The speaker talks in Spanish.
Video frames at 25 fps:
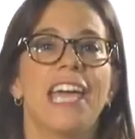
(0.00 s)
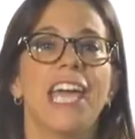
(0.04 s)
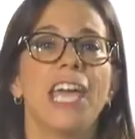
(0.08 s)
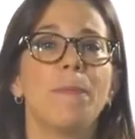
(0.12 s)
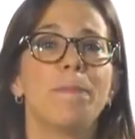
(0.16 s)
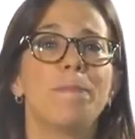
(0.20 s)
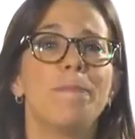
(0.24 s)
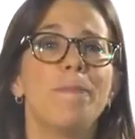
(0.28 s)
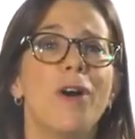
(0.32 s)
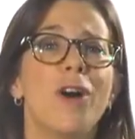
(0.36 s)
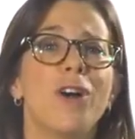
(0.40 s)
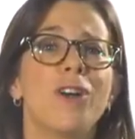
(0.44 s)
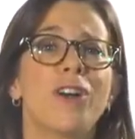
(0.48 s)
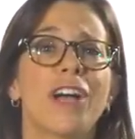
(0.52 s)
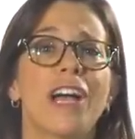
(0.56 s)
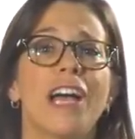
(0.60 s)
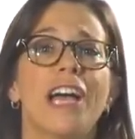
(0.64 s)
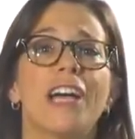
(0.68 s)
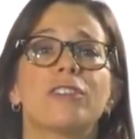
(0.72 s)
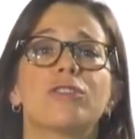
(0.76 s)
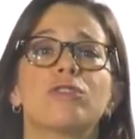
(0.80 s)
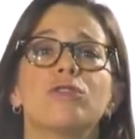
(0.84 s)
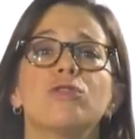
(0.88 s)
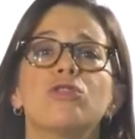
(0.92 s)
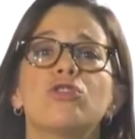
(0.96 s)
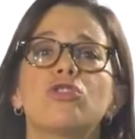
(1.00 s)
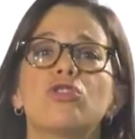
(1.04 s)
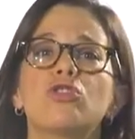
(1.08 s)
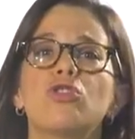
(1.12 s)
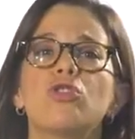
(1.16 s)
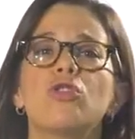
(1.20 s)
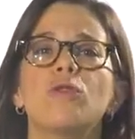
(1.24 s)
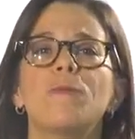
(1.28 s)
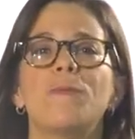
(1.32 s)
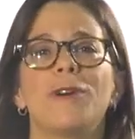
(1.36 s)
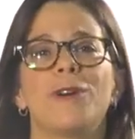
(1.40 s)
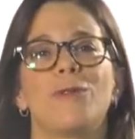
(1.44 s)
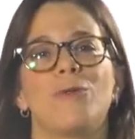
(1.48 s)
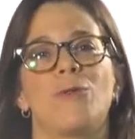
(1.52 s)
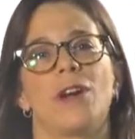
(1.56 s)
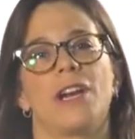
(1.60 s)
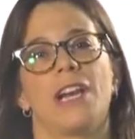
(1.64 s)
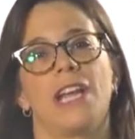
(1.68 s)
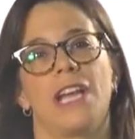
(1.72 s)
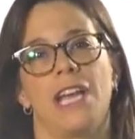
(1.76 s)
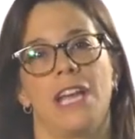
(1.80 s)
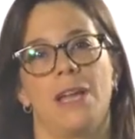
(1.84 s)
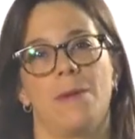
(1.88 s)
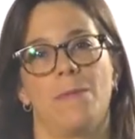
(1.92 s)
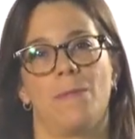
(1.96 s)
Hipmunk es un súper
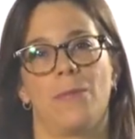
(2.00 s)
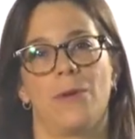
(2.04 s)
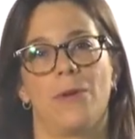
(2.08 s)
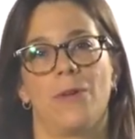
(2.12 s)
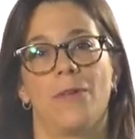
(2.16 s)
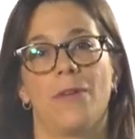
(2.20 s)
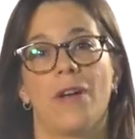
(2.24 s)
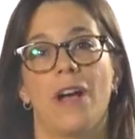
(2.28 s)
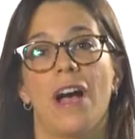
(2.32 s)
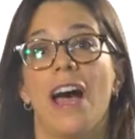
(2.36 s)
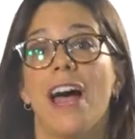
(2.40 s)
buen ejemplo.